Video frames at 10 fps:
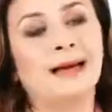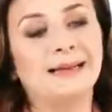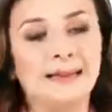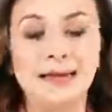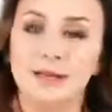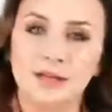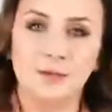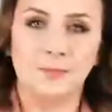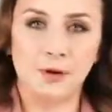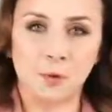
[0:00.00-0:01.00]
когда
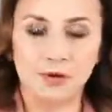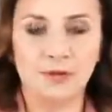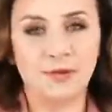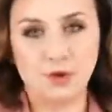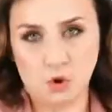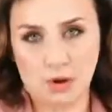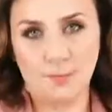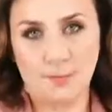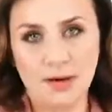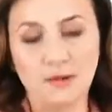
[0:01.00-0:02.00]
лидер приходит в нашу
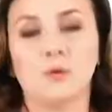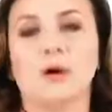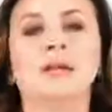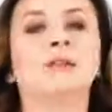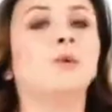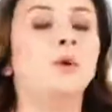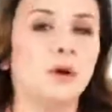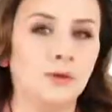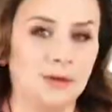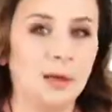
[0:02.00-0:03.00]
компанию, когда
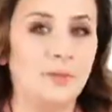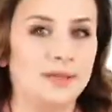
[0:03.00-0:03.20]
только он к нам